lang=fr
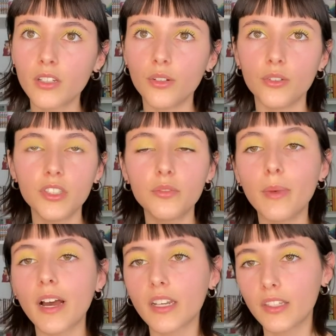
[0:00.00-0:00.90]
euh, ni de
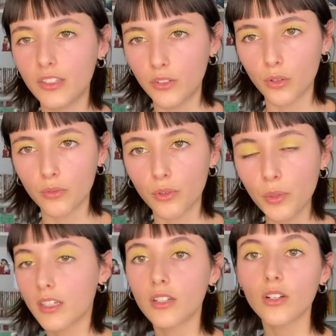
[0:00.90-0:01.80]
mari ni
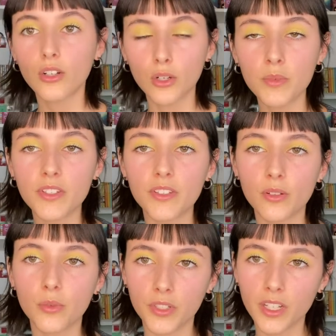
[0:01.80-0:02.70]
d'enfant comme
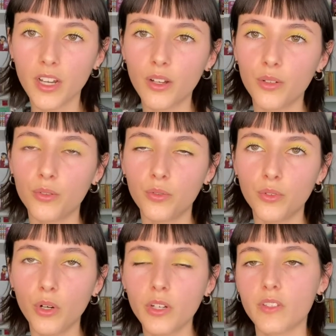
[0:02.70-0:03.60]
c'était le cas euh, de
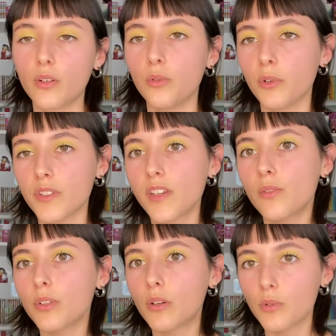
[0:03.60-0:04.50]
Yor et ça commençait à
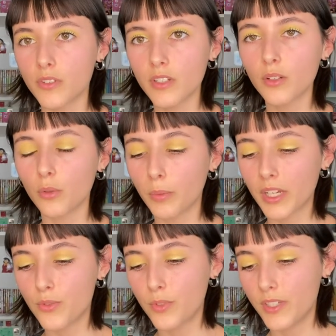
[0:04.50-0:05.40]
lui causer euh,
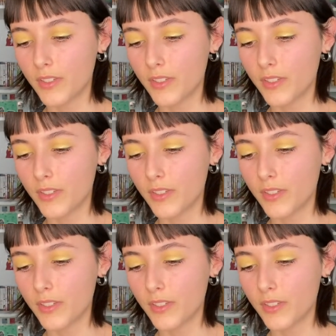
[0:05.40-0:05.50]
préjudice.